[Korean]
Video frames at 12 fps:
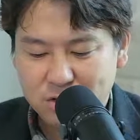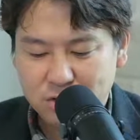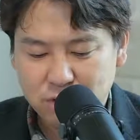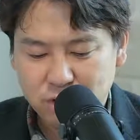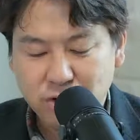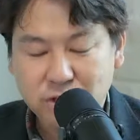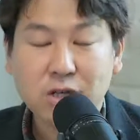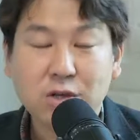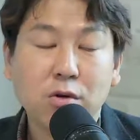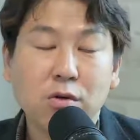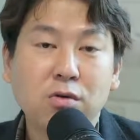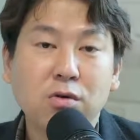그리고
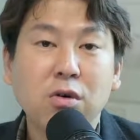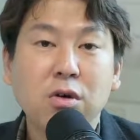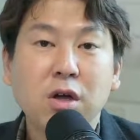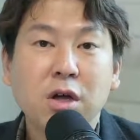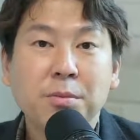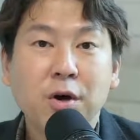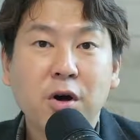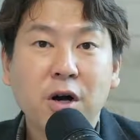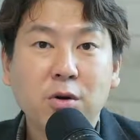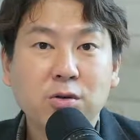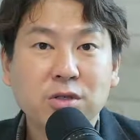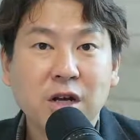전쟁도 없고
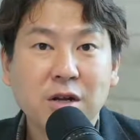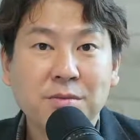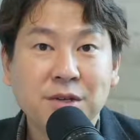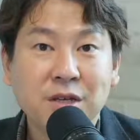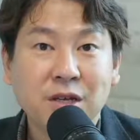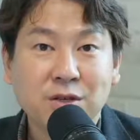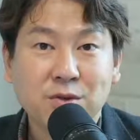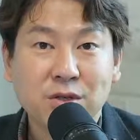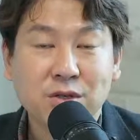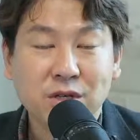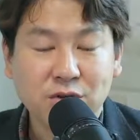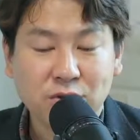평화로운 삶이
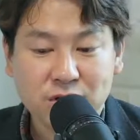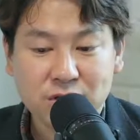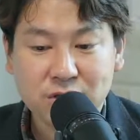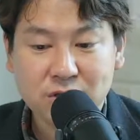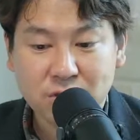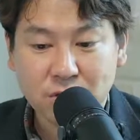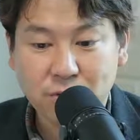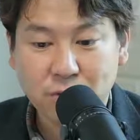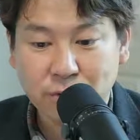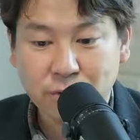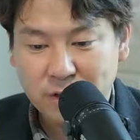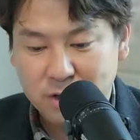계속해서 이루어지는
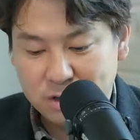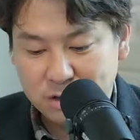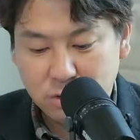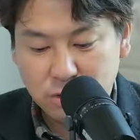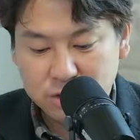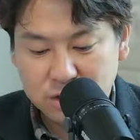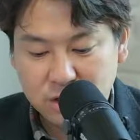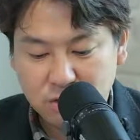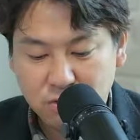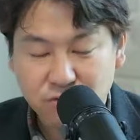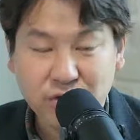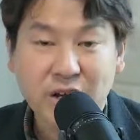그런 곳, 그런
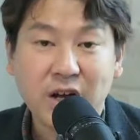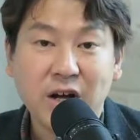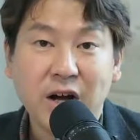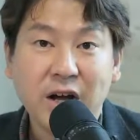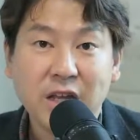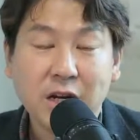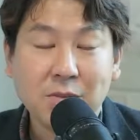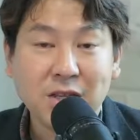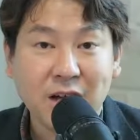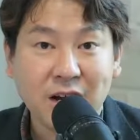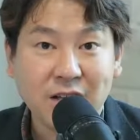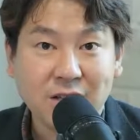곳이라고 우리가
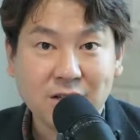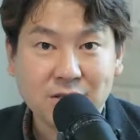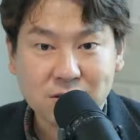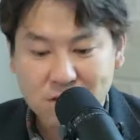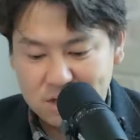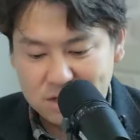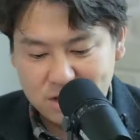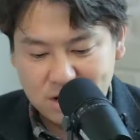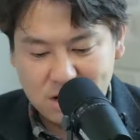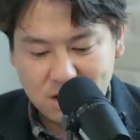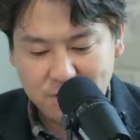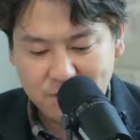하나님의 나라에 대해서
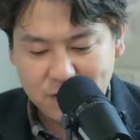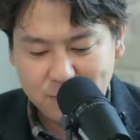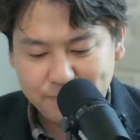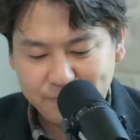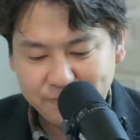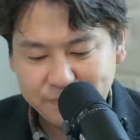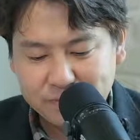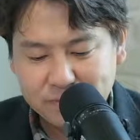생각을 합니다.